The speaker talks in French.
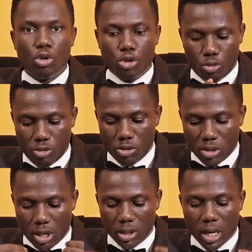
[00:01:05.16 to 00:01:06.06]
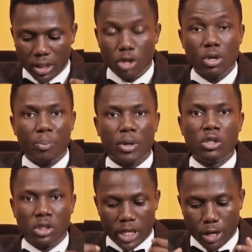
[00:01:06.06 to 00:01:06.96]
aujourd'hui nous sommes en train d'en
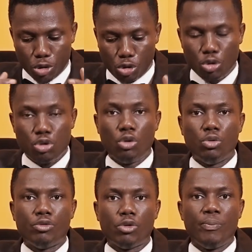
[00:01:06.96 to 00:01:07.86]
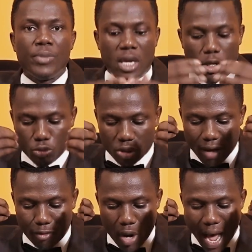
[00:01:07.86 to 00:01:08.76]
prendre quelque chose de nouveau. Nous
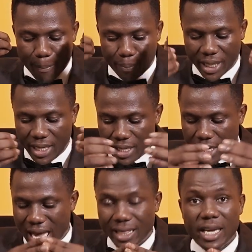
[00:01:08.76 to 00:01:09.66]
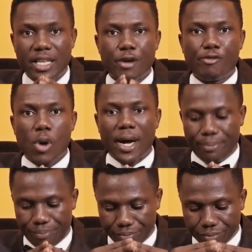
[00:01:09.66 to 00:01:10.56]
avons appris la dernière
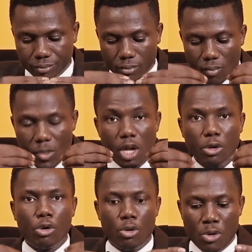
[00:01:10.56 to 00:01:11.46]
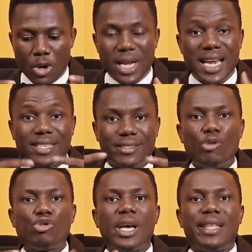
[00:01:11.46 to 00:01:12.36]
fois que les
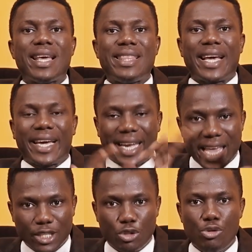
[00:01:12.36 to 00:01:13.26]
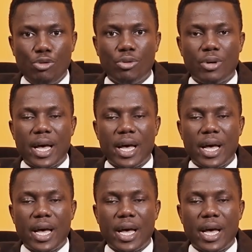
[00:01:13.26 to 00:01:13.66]
anges étaient des créatures